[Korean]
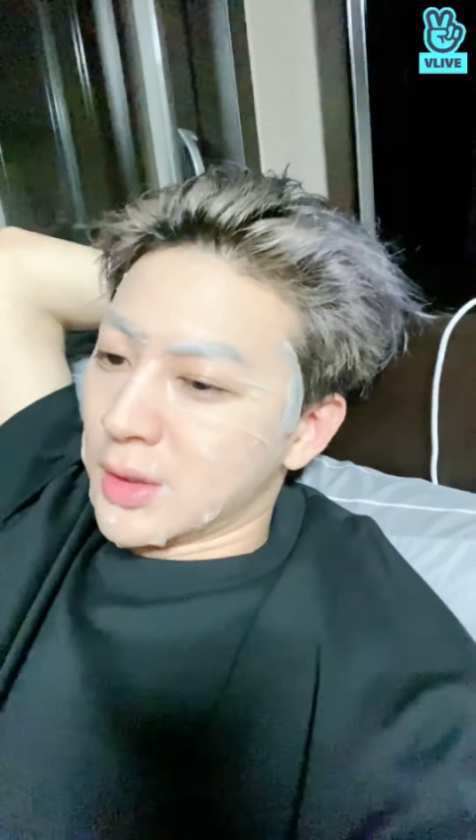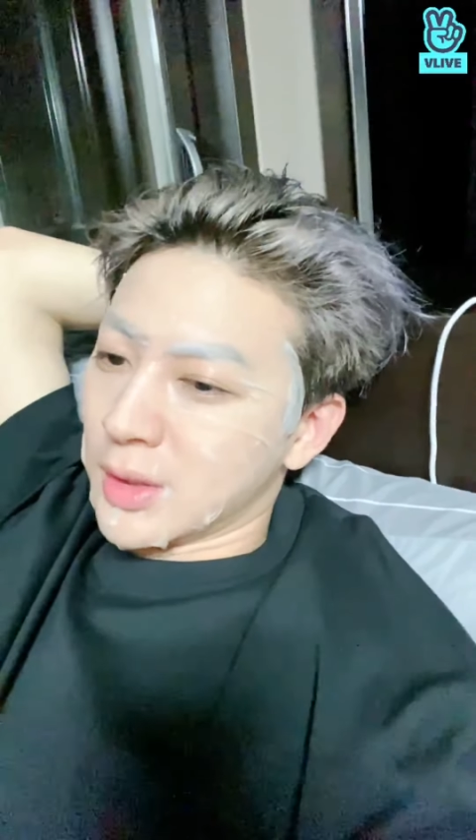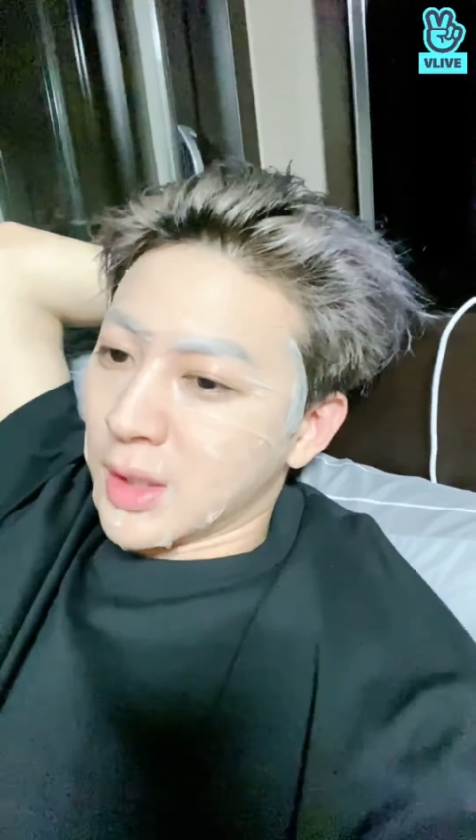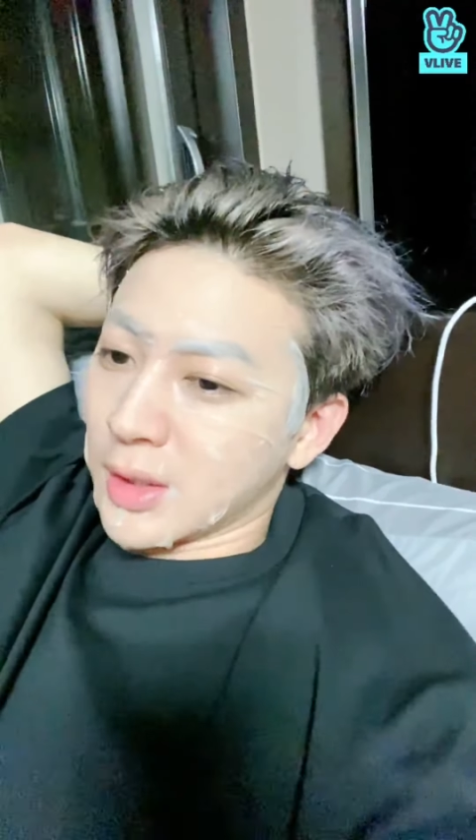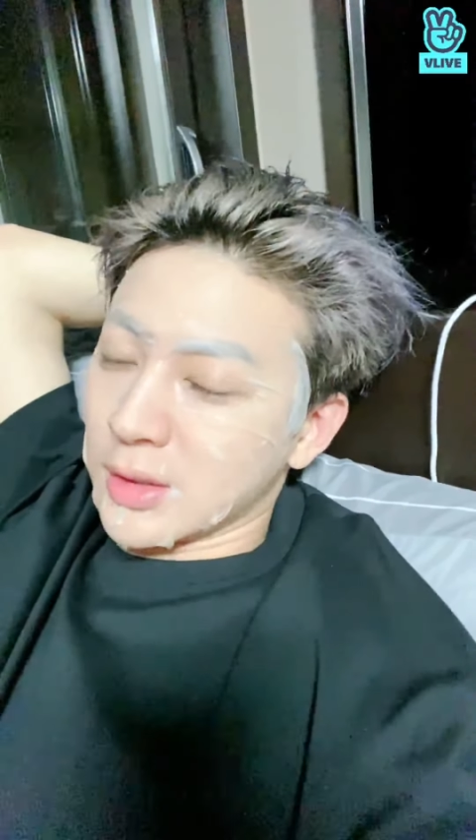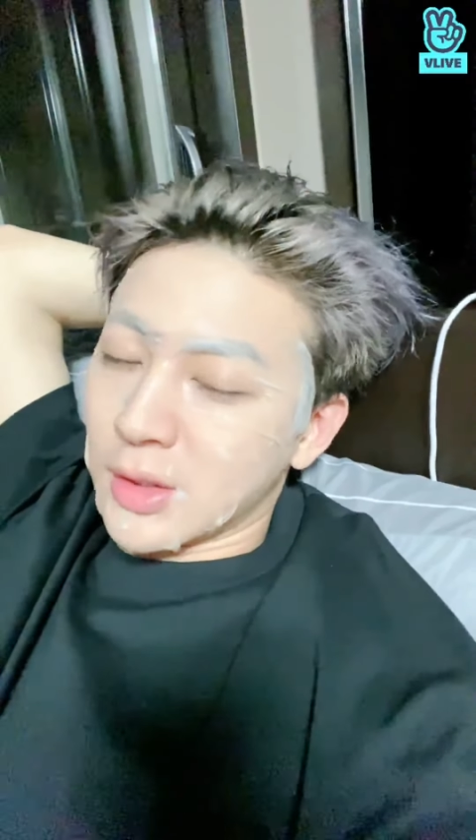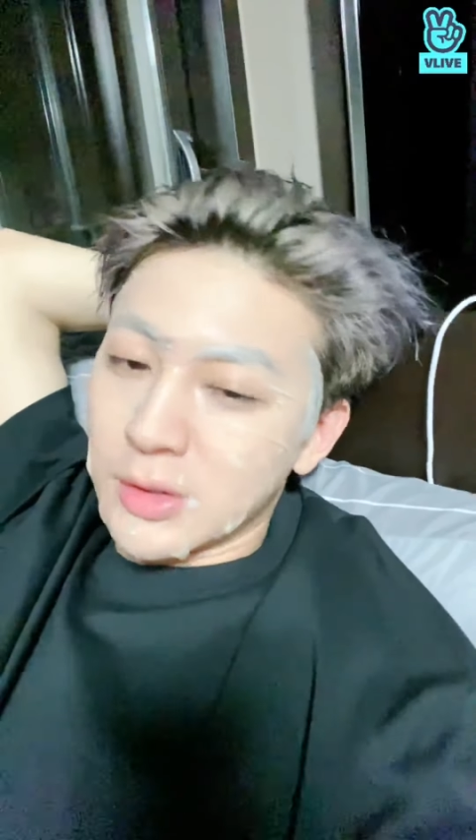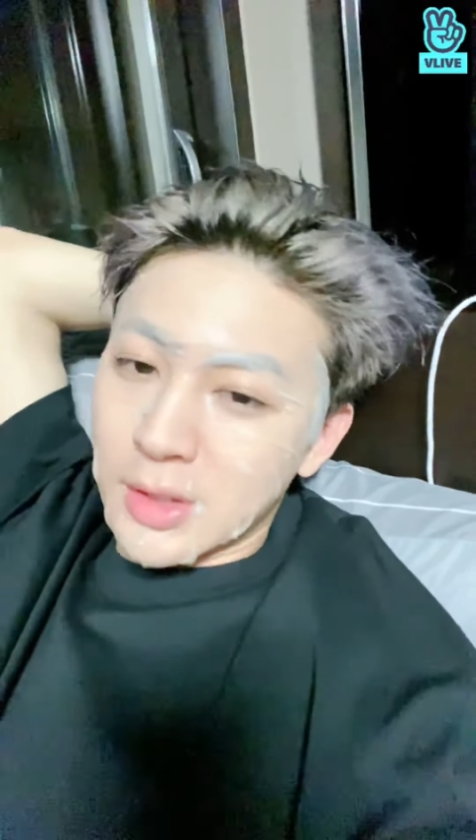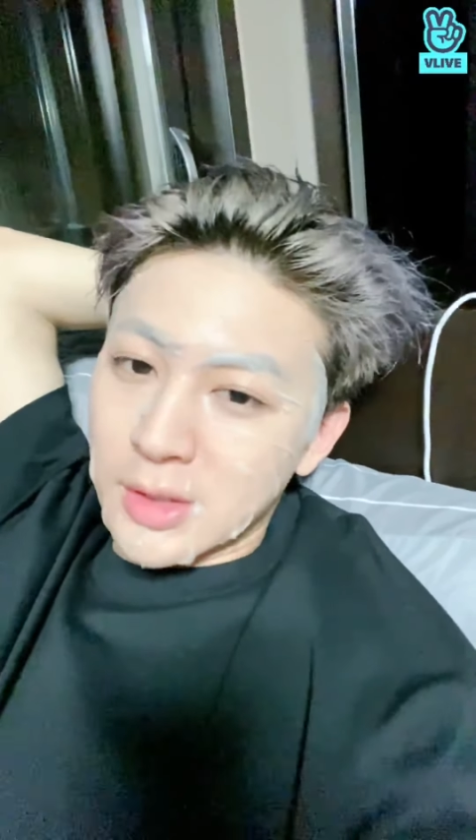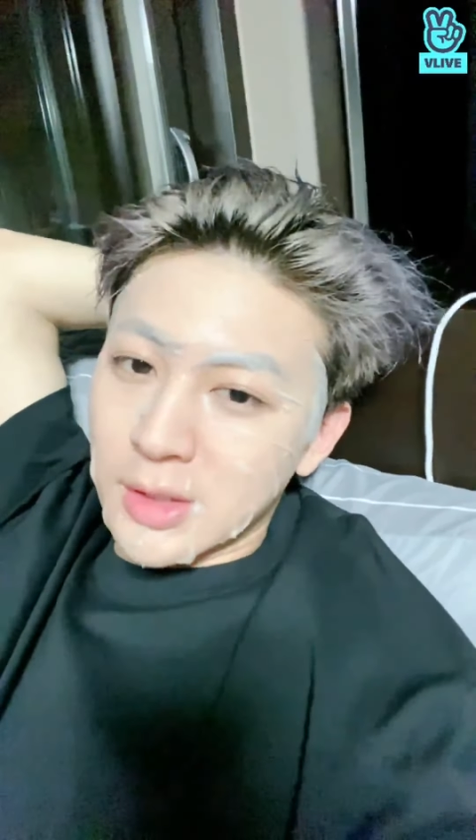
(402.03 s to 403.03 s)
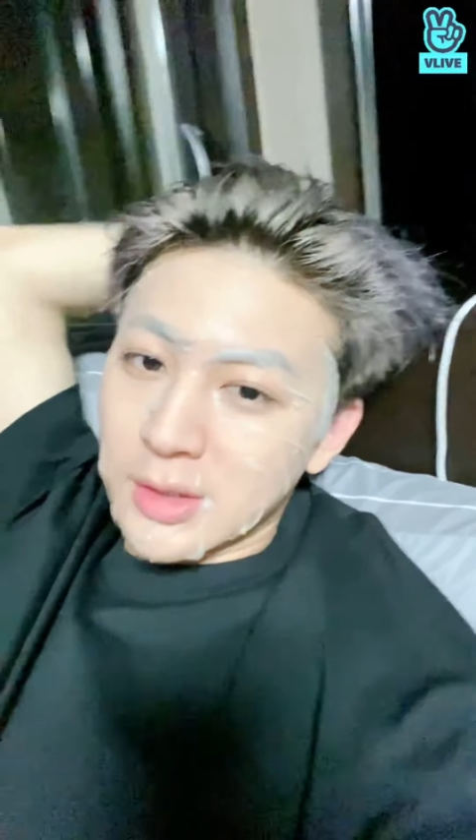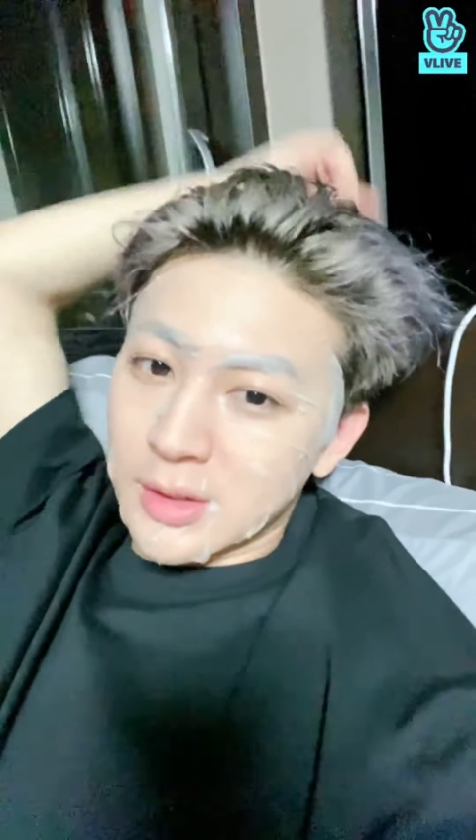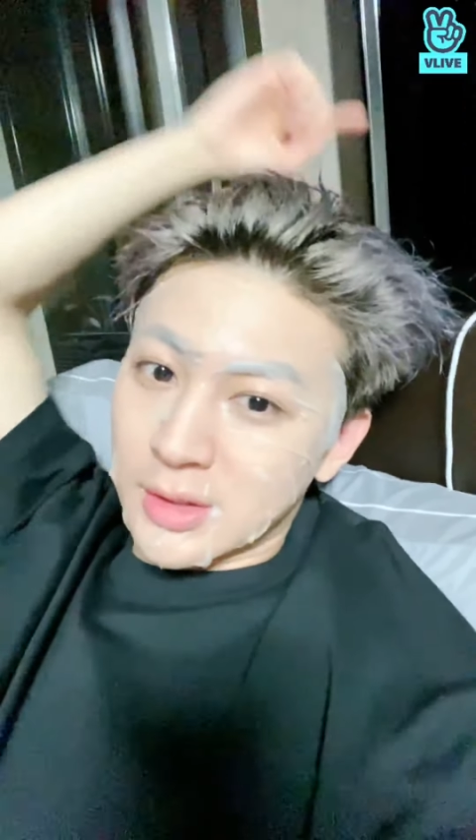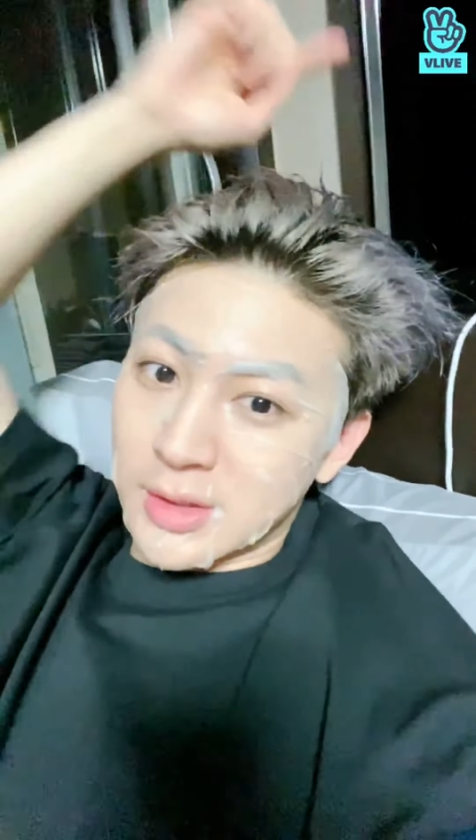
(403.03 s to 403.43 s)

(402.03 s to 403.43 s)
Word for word: 네 그 컨텐츠